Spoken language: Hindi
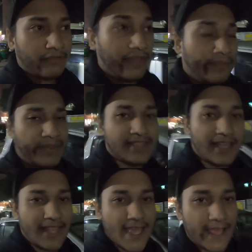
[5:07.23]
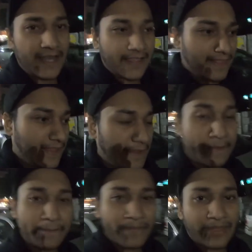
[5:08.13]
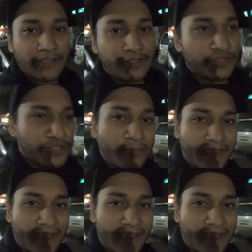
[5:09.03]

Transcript: वहीं पे जाते हैं लेते हैं जो जो